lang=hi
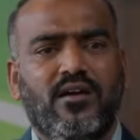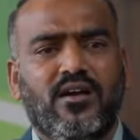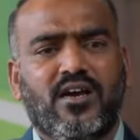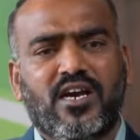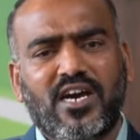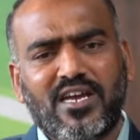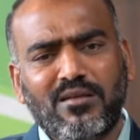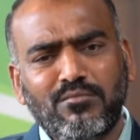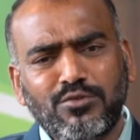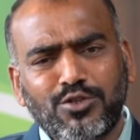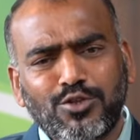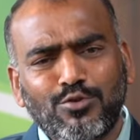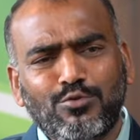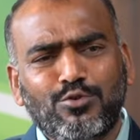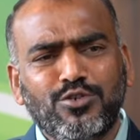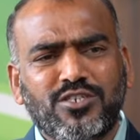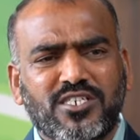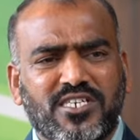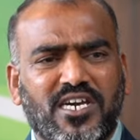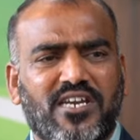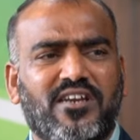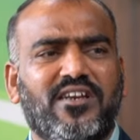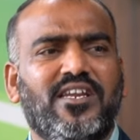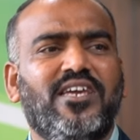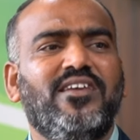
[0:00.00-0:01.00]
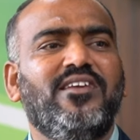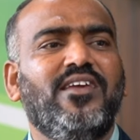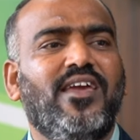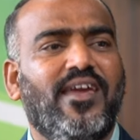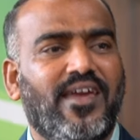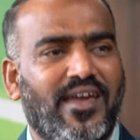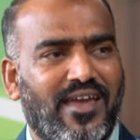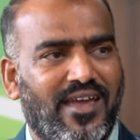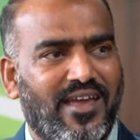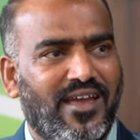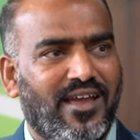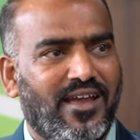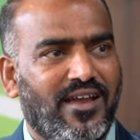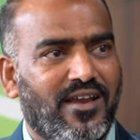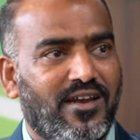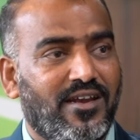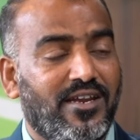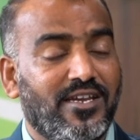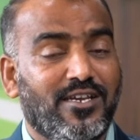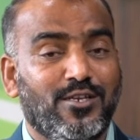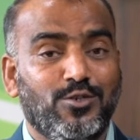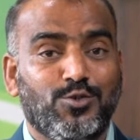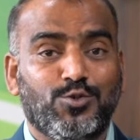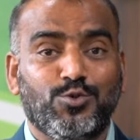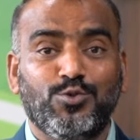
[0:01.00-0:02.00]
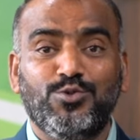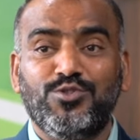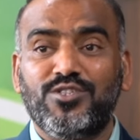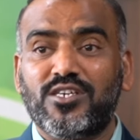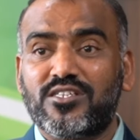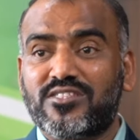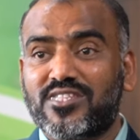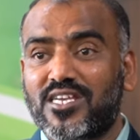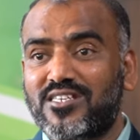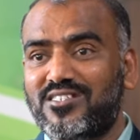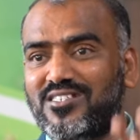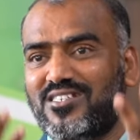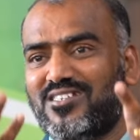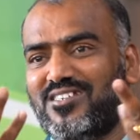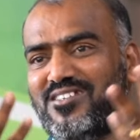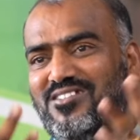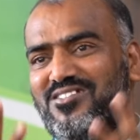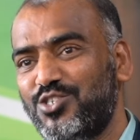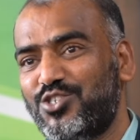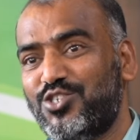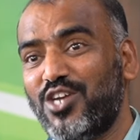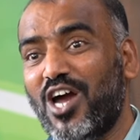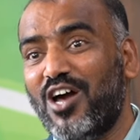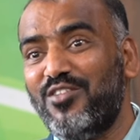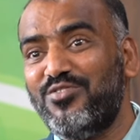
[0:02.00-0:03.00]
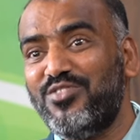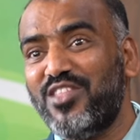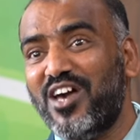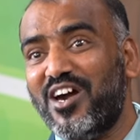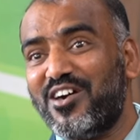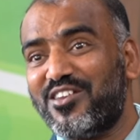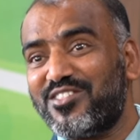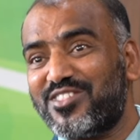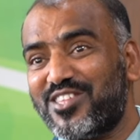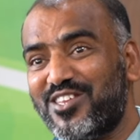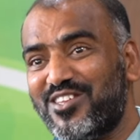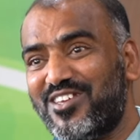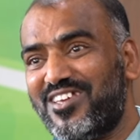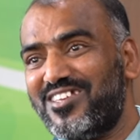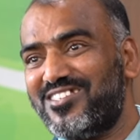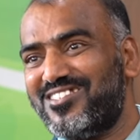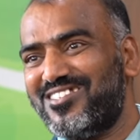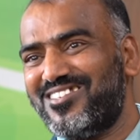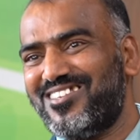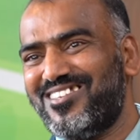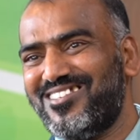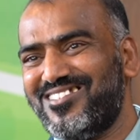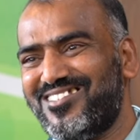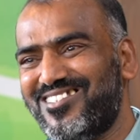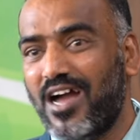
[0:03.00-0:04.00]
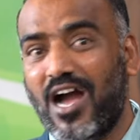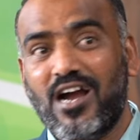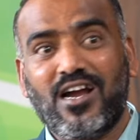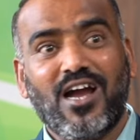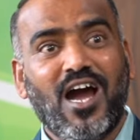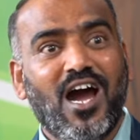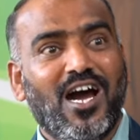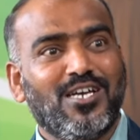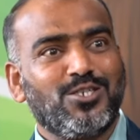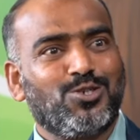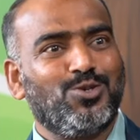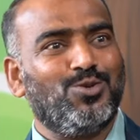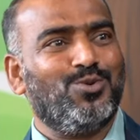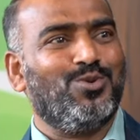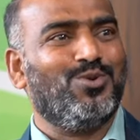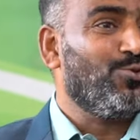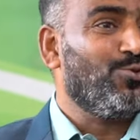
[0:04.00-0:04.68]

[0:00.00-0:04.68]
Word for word: कर्म तो कुछ करना ही है लेकिन सुंदरता से कीजिए शानदार तरीके से कीजिए आगाज हो